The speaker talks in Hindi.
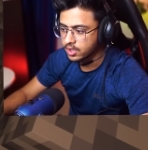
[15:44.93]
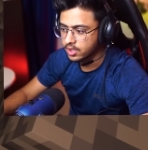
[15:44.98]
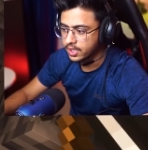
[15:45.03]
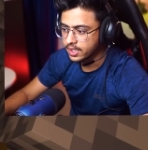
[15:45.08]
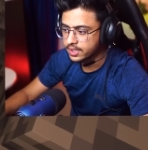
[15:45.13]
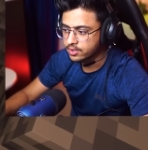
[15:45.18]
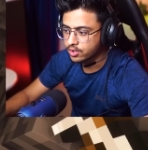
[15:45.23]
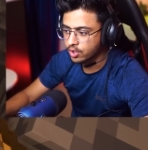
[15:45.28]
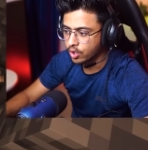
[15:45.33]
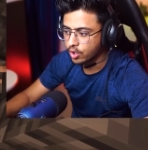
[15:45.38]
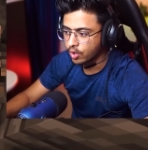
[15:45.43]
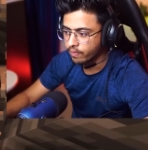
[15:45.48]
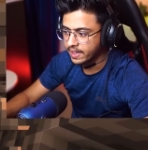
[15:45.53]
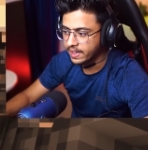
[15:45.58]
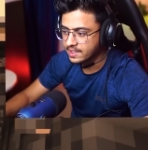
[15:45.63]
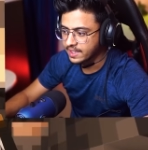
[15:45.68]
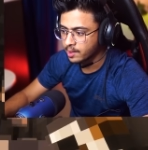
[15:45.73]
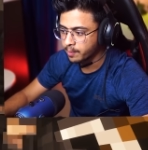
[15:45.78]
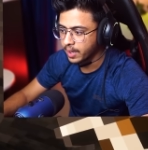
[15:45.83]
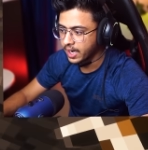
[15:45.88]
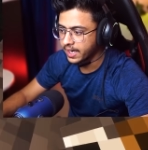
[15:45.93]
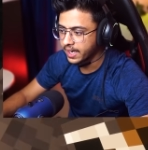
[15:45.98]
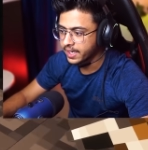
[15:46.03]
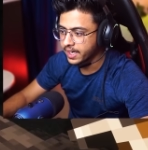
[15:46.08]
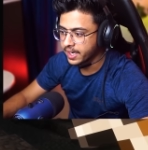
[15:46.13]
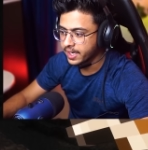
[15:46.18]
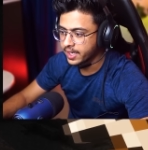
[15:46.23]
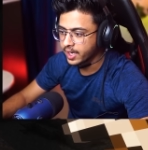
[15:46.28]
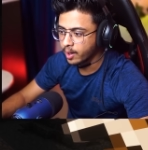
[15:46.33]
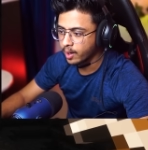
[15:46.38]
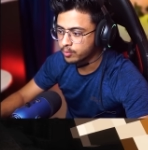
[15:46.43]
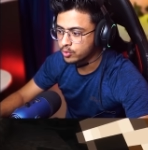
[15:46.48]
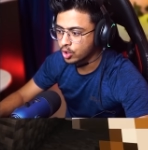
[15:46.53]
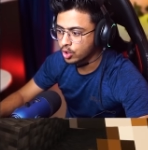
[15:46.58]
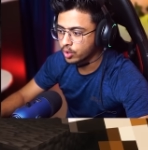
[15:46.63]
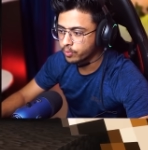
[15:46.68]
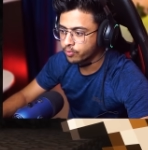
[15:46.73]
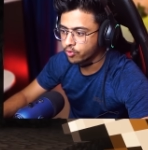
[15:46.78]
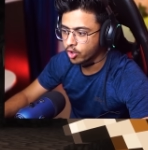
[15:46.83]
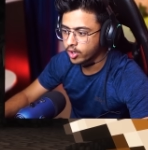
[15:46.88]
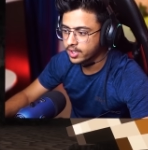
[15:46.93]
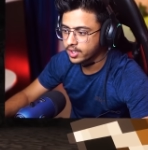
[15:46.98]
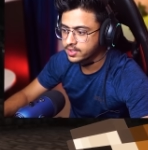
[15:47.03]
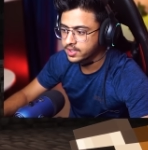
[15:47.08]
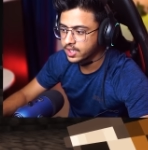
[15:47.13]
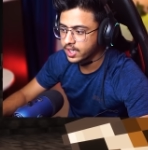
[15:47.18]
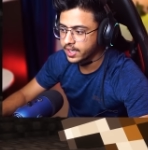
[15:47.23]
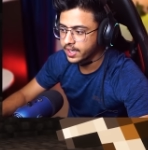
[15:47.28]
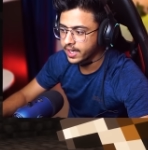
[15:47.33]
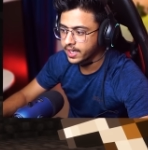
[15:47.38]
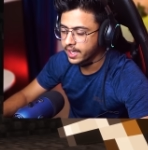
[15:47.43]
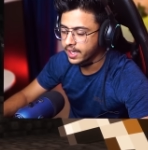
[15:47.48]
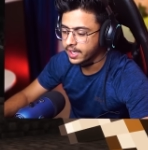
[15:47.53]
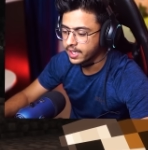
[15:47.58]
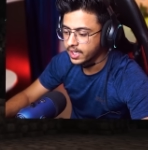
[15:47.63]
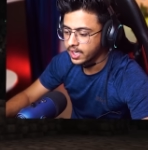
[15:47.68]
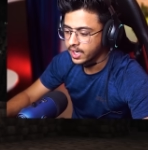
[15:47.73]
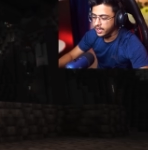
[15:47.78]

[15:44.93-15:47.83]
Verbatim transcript: लेट्स गो वैसे हम आयरन नहीं हम तो वार्डन से लड़ने आए